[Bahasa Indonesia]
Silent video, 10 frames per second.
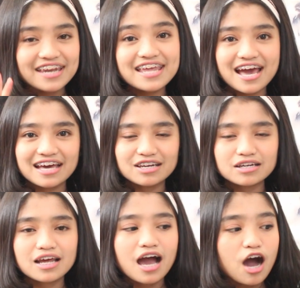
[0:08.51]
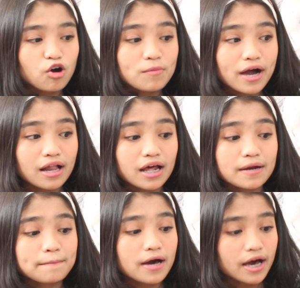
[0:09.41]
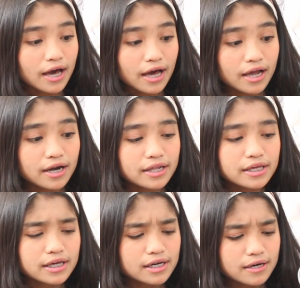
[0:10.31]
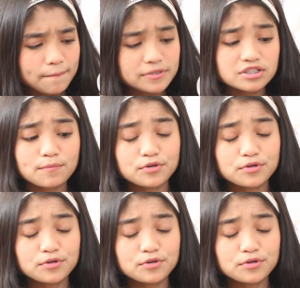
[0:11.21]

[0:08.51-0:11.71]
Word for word: Dan aku bakalan makan uh, e, Mr.